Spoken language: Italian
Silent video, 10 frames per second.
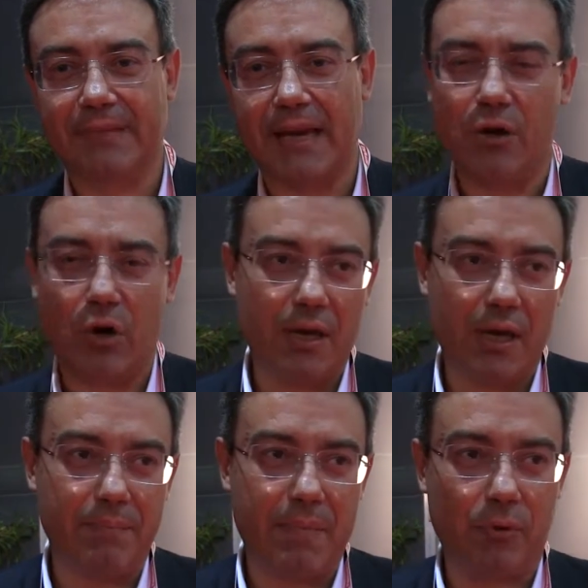e
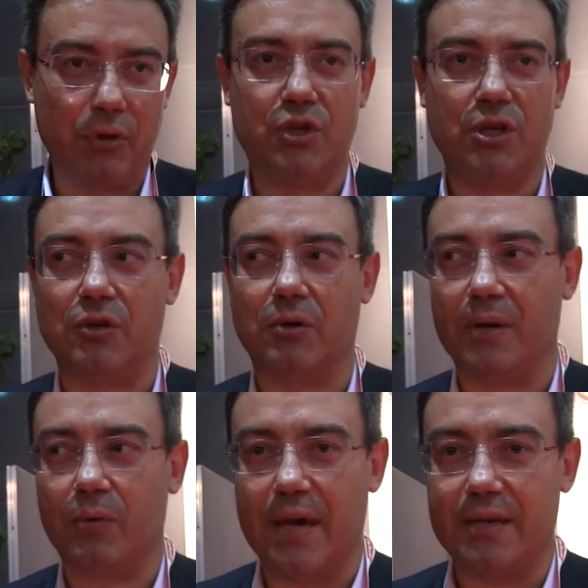noi abbiamo deciso
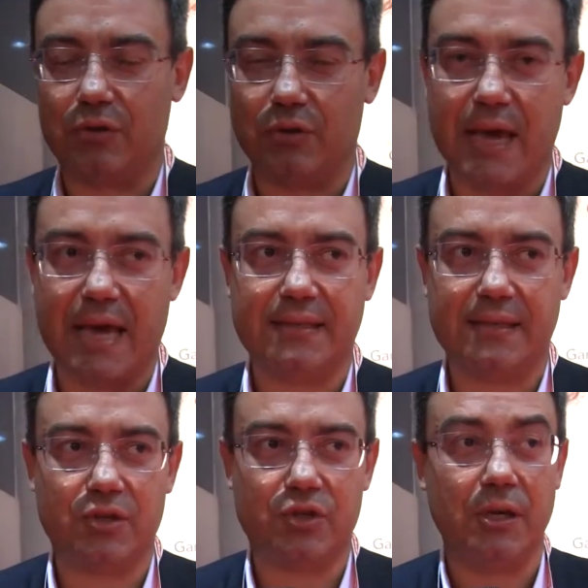per questo di
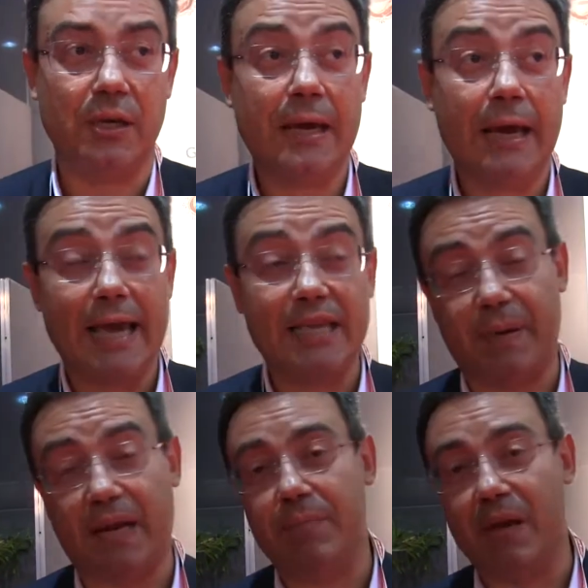esserci e
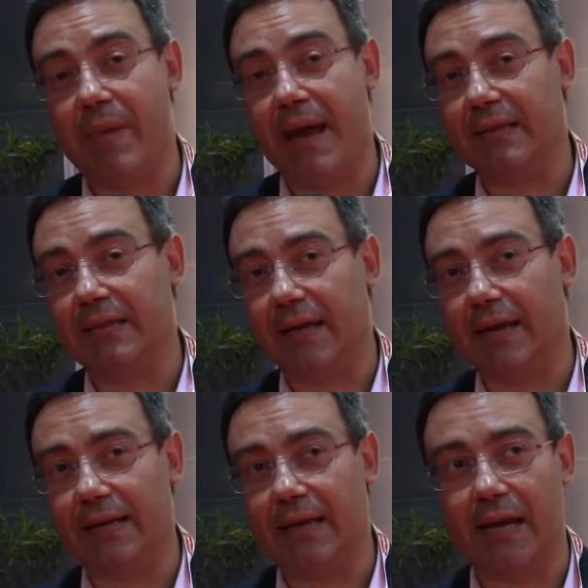
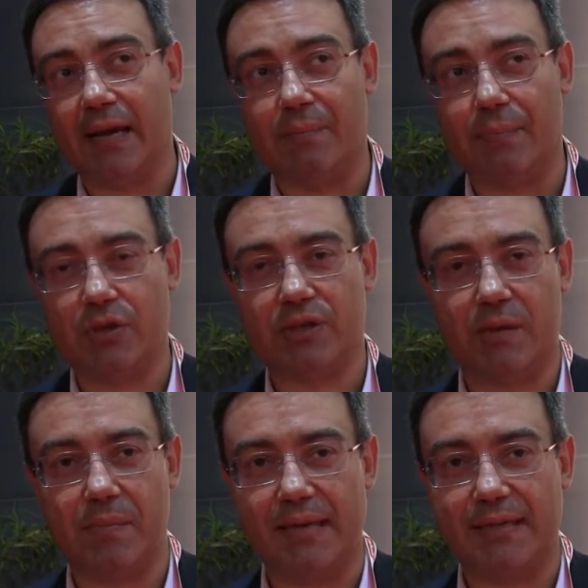sperabilmente nei
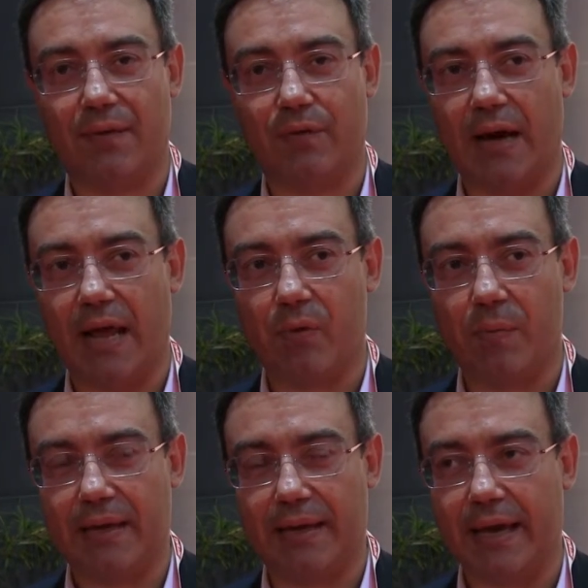prossimi mesi lavoreremo
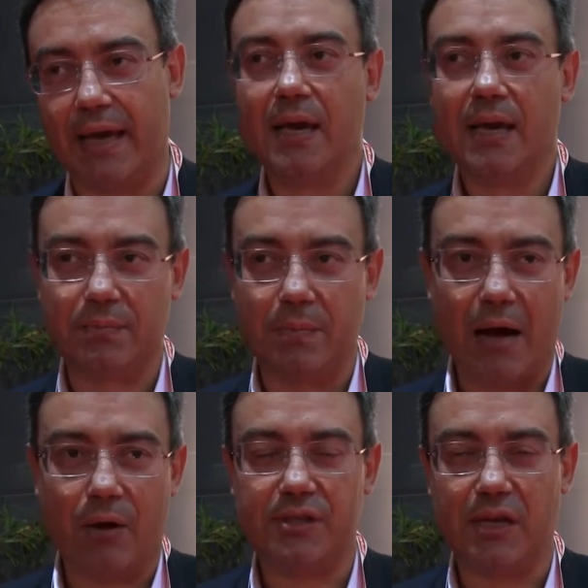perché
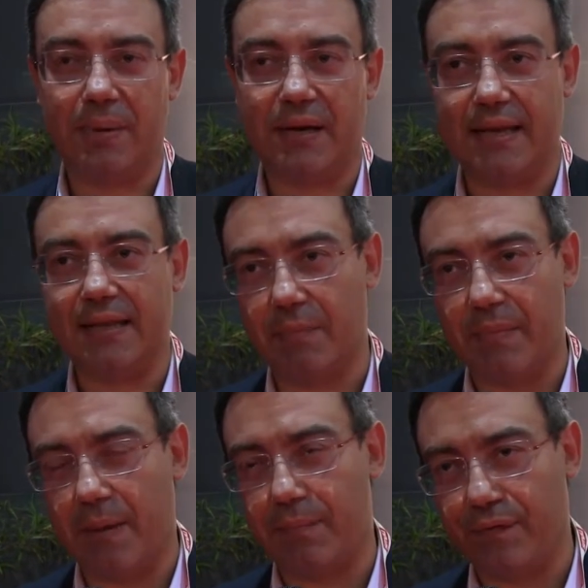SMAU sia presente in
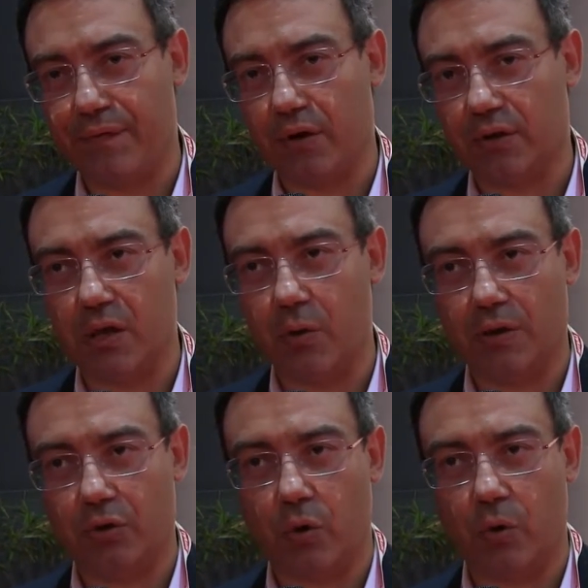maniera più forte di
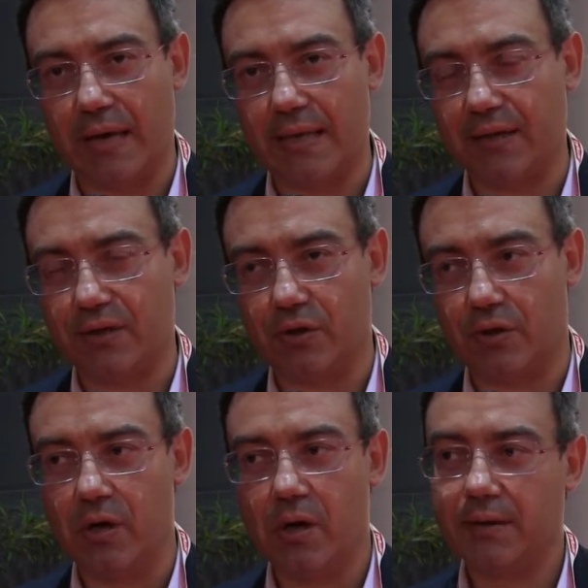quanto lo è
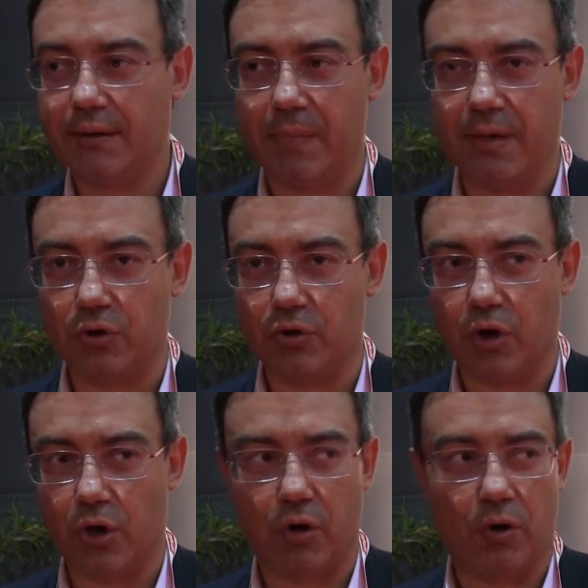adesso nel
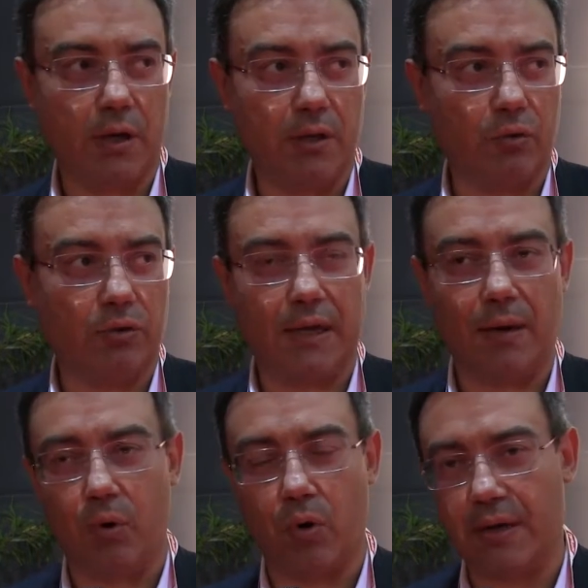mezzogiorno in tutti i
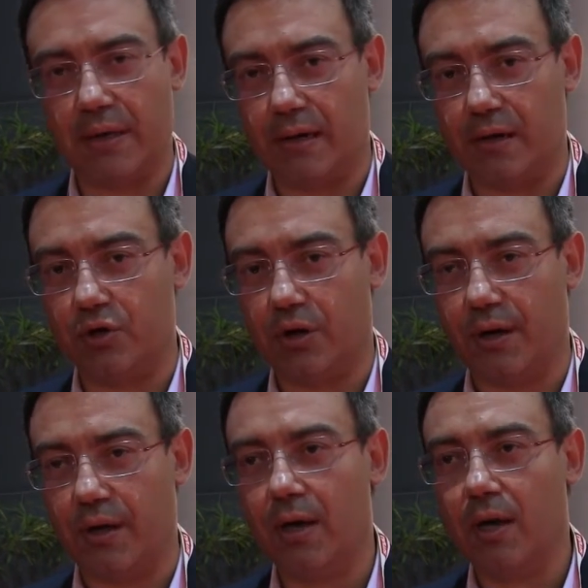capoluoghi delle
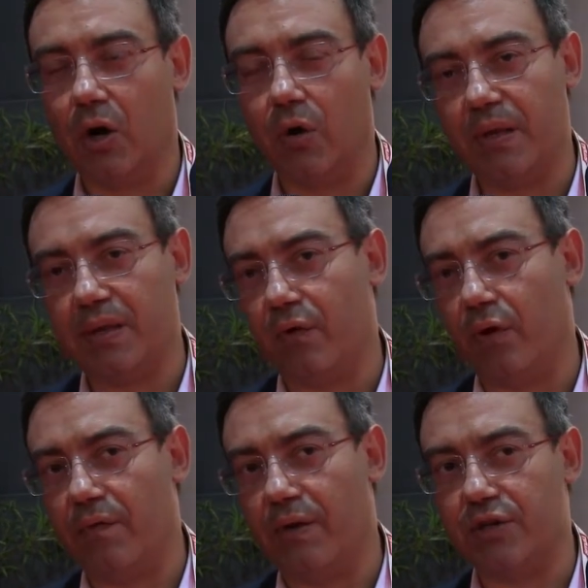regioni obiettivo
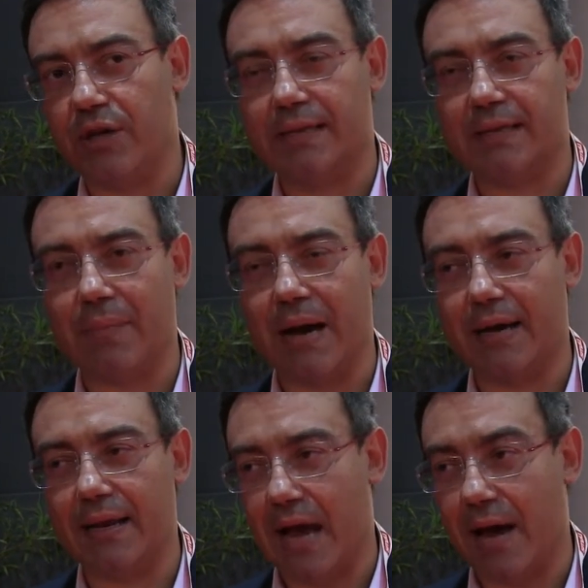convergenza,
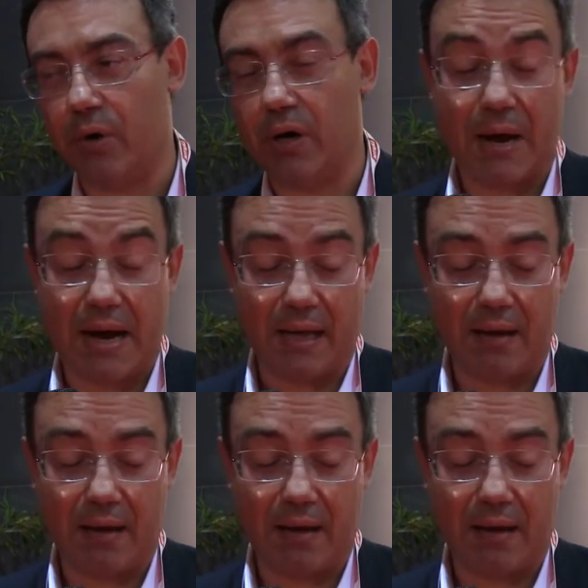Bari, Napoli, Bari,